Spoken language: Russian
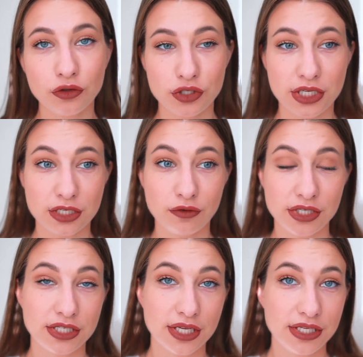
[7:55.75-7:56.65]
То есть, если у
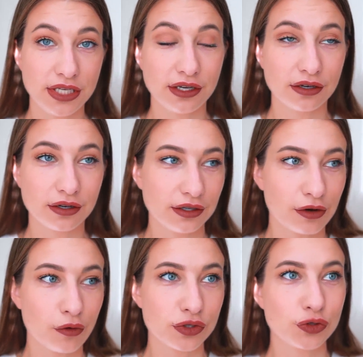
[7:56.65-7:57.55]
вас есть одни
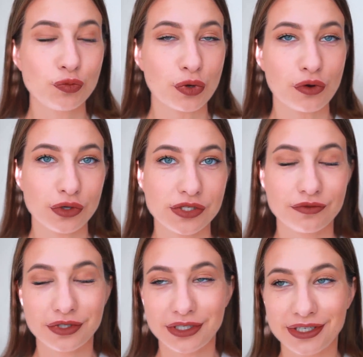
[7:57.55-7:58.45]
роз, супер
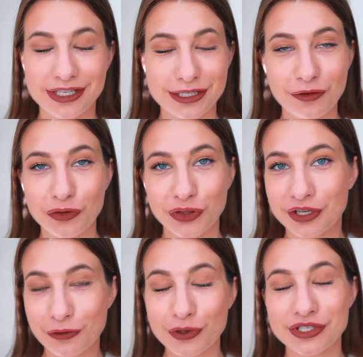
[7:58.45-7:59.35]
розовые,
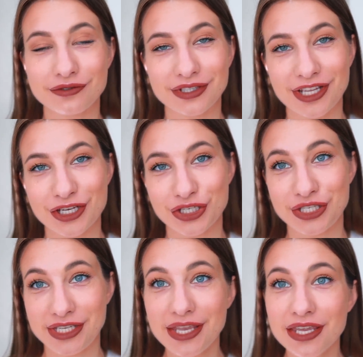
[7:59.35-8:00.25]
кислотно-розовые даже
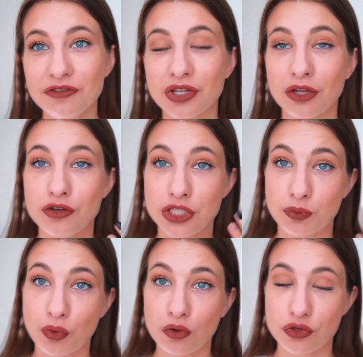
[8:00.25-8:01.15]
тени, вы наносите
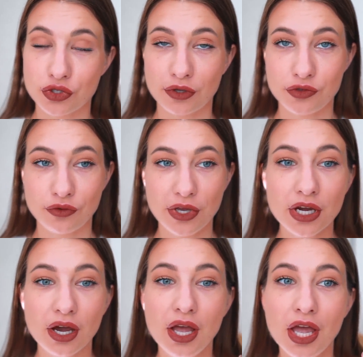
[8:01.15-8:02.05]
их полностью на все
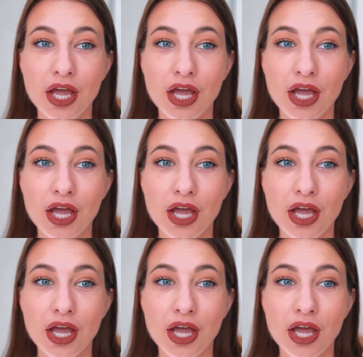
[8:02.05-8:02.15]
веко.